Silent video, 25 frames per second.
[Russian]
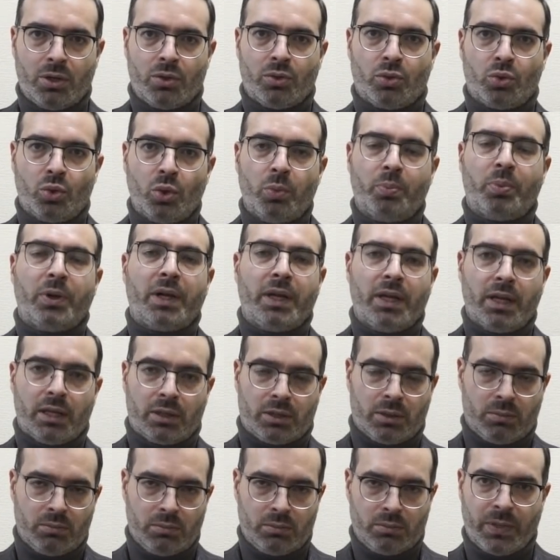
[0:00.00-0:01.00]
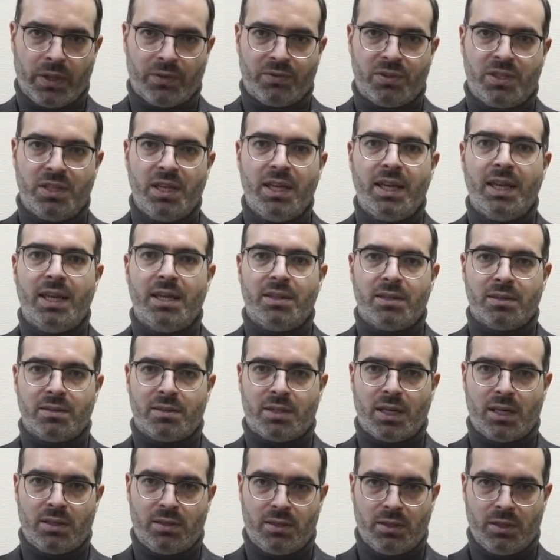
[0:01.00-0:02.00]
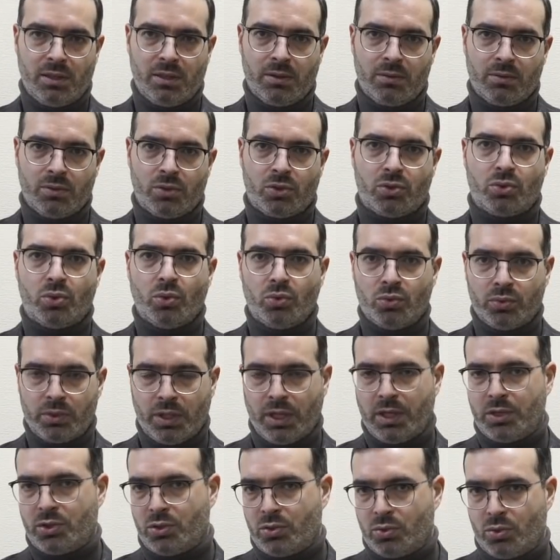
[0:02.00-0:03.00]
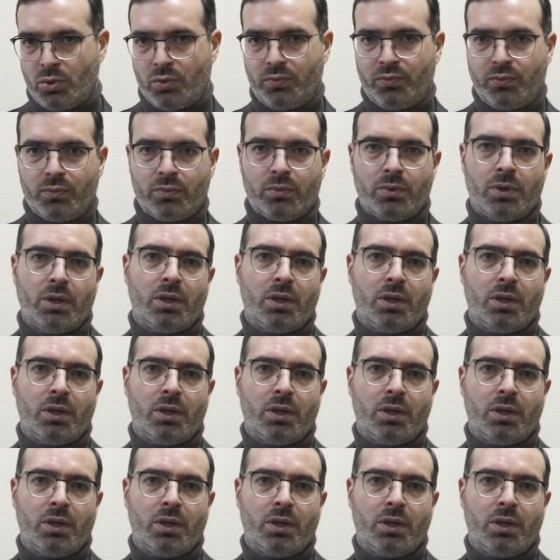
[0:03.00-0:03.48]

но при этом все эти статьи, что у нас, что